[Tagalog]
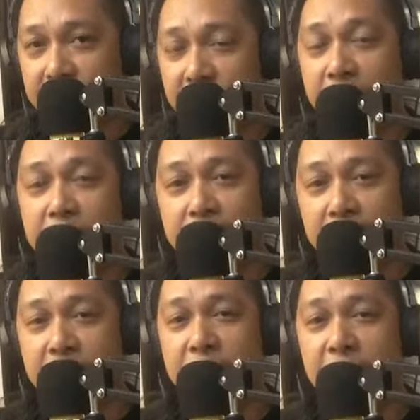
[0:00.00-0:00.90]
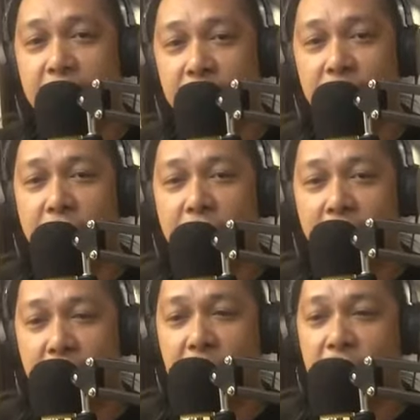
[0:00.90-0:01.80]
Ah, sige, sige, ato ning
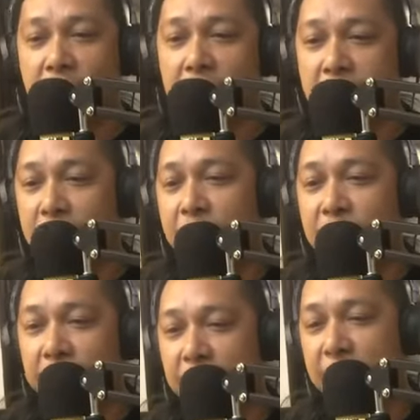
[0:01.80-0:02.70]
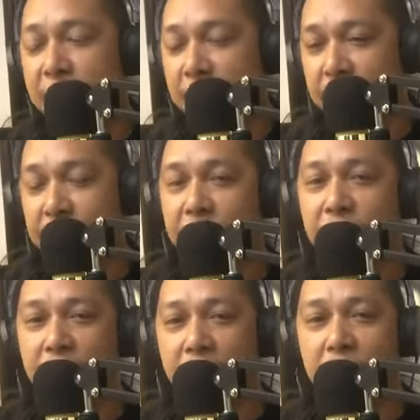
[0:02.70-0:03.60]
kantahon para kuan
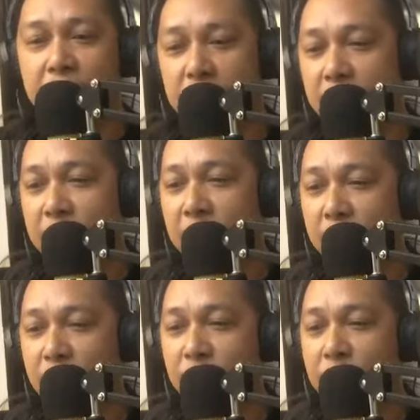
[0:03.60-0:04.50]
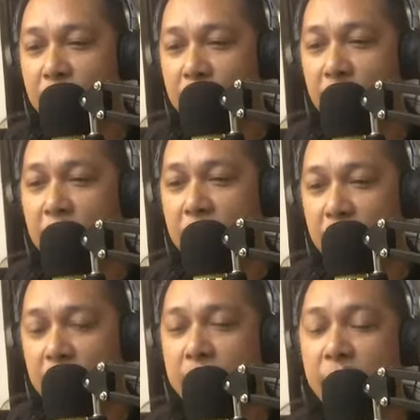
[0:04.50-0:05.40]
para way gubot lahir ba
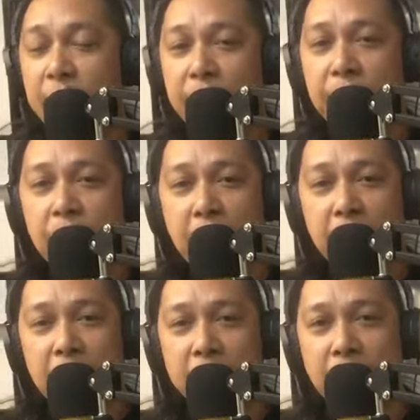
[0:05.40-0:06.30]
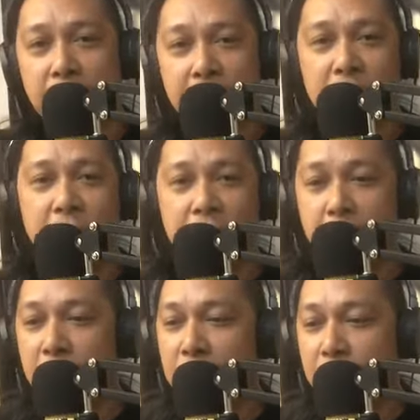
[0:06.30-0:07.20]
ni si say, say
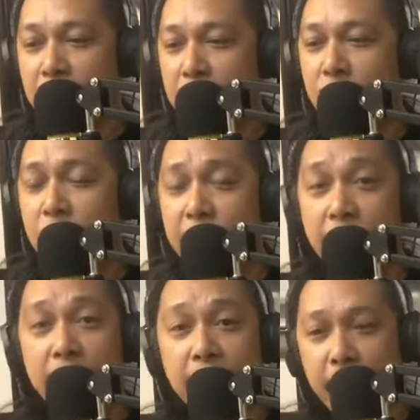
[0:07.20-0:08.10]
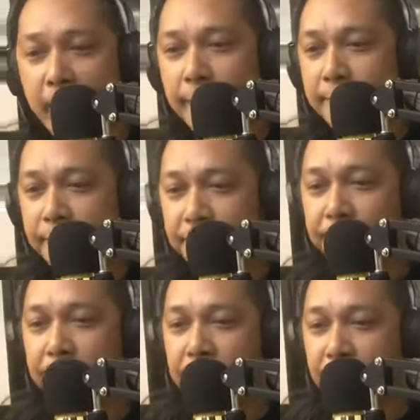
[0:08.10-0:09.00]
bill ma suko kay una.
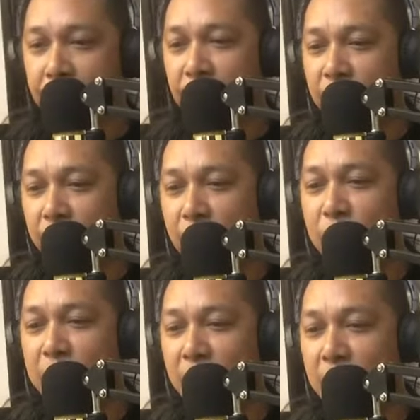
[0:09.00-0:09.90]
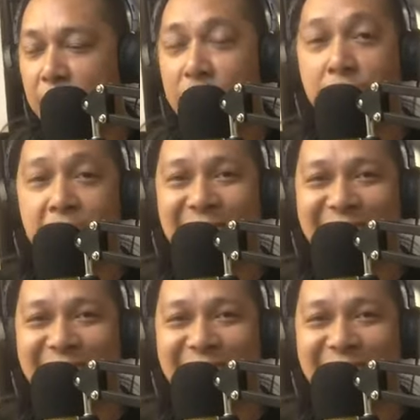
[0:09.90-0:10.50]
Hmm. Mangusi ni kuan.